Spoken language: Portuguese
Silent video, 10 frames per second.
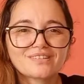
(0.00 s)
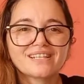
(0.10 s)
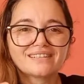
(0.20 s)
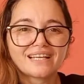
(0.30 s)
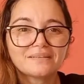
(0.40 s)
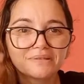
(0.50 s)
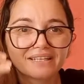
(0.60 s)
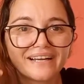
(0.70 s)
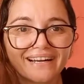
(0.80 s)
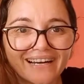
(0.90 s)
sentar aqui,
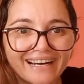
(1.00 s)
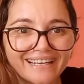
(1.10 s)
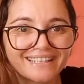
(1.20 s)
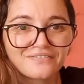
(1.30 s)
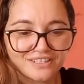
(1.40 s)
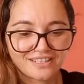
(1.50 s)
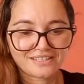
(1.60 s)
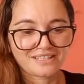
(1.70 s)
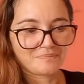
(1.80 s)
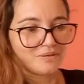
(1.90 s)
meter a cara aqui fazendo a
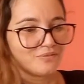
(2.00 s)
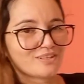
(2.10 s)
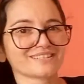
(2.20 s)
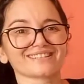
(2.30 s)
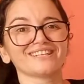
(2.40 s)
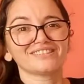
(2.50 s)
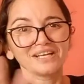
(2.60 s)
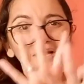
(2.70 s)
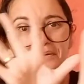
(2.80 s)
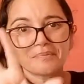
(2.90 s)
receita para vocês.
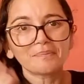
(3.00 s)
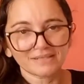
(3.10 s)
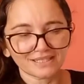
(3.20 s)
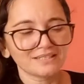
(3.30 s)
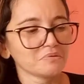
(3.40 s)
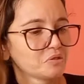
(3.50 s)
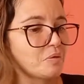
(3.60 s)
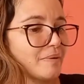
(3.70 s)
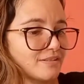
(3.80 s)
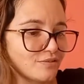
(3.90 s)
Não passa assim mesmo que
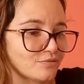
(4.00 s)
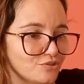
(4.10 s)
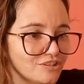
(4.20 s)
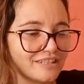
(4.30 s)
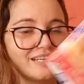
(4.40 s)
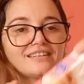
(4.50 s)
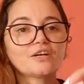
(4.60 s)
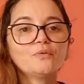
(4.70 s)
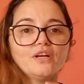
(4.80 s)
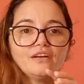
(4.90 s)
eu passo todo dia, né?
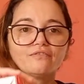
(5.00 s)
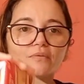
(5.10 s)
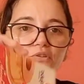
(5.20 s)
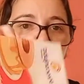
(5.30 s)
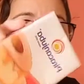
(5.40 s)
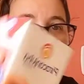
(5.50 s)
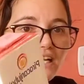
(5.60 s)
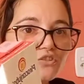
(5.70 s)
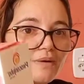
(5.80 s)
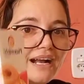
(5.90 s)
Então, vamos precisar
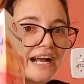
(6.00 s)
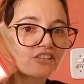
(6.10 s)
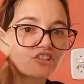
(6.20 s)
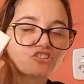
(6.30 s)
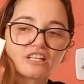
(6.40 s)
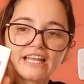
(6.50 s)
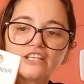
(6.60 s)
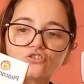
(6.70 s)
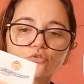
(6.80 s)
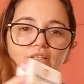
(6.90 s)
de uma caixa de
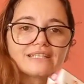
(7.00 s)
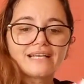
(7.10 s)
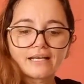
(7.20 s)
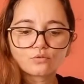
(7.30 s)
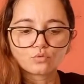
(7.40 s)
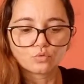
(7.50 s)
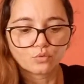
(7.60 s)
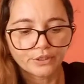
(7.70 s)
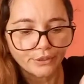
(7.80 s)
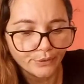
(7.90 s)
leite condensado.
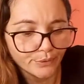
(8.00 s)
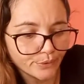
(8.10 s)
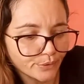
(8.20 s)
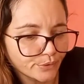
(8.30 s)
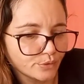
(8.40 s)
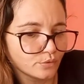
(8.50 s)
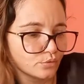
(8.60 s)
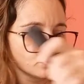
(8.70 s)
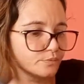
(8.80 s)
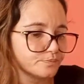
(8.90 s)

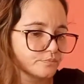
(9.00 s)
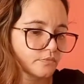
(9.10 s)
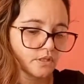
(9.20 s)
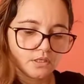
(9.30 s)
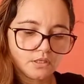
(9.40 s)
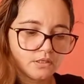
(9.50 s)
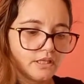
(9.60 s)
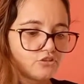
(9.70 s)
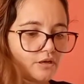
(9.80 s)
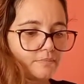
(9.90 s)
Uhul!
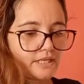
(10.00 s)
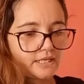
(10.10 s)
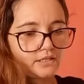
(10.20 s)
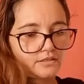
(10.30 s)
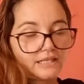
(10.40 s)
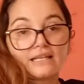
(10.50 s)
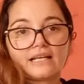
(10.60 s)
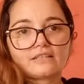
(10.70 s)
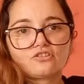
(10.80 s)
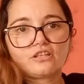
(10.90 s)
Deixa eu abrir aqui a nossa
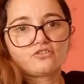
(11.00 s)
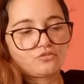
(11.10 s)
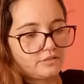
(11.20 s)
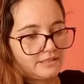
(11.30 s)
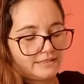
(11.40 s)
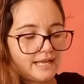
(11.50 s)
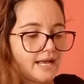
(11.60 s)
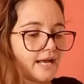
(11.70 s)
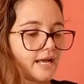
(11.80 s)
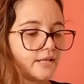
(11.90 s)
lata de leite
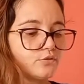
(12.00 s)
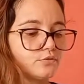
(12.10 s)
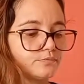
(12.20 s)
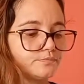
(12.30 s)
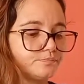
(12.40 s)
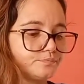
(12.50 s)
condensado.